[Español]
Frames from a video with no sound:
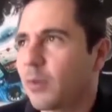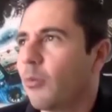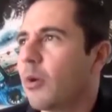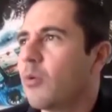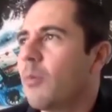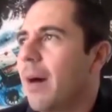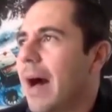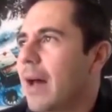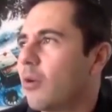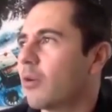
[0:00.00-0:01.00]
y estábamos como en un
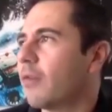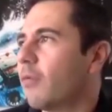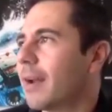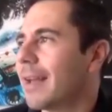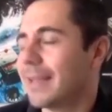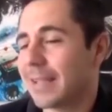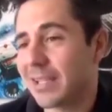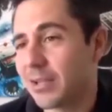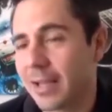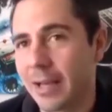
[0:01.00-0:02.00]
bar o lo que fuera, y
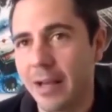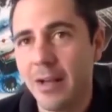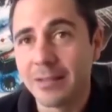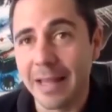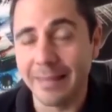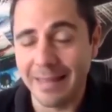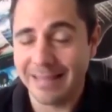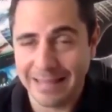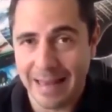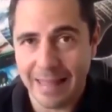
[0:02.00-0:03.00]
esta chica, o sea,
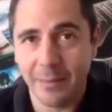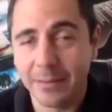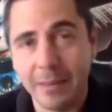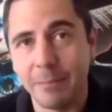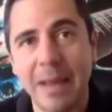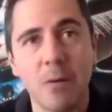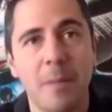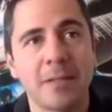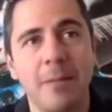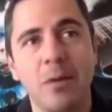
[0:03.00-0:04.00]
descaradamente de
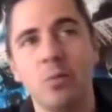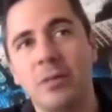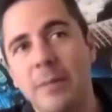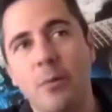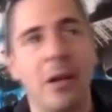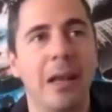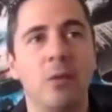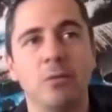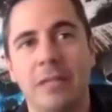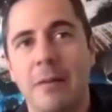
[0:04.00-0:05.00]
plano, pasaba algún tipo que
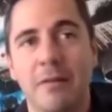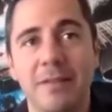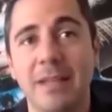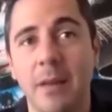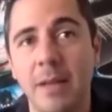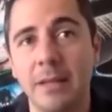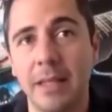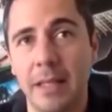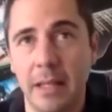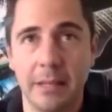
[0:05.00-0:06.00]
le gustaba
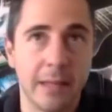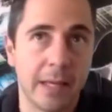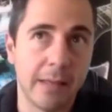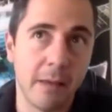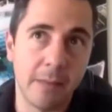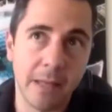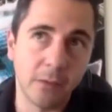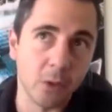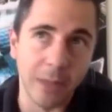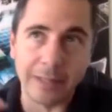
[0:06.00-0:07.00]
físicamente y se le quedaba
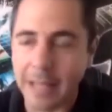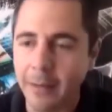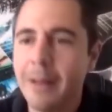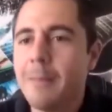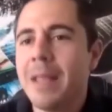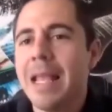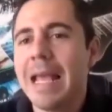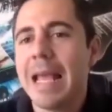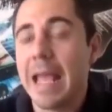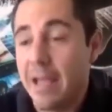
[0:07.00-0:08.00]
viendo y coqueteaba,
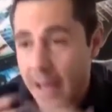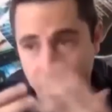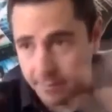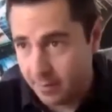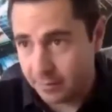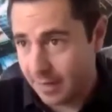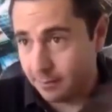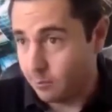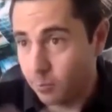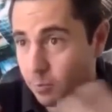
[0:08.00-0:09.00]
eh, ah, o
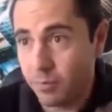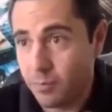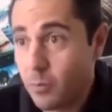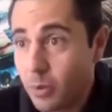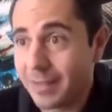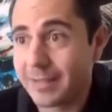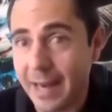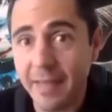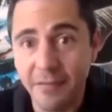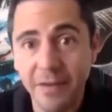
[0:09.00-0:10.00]
sea, fue muy
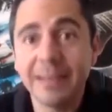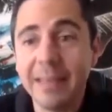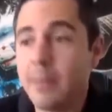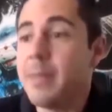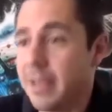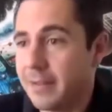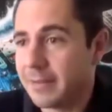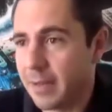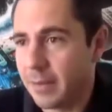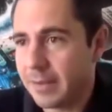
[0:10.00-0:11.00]
descarada de frente de
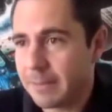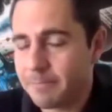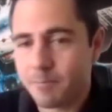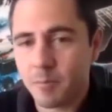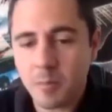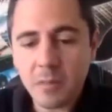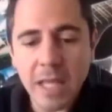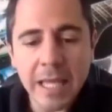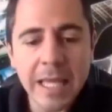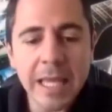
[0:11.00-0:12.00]
mí, ¿sabes?
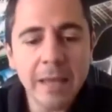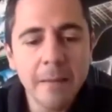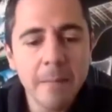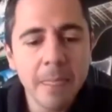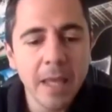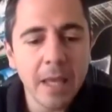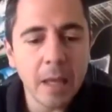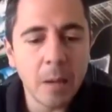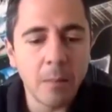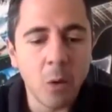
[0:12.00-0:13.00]
Y
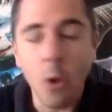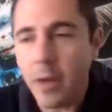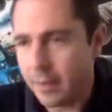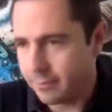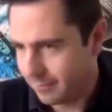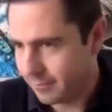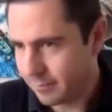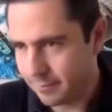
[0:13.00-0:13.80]
um, hoy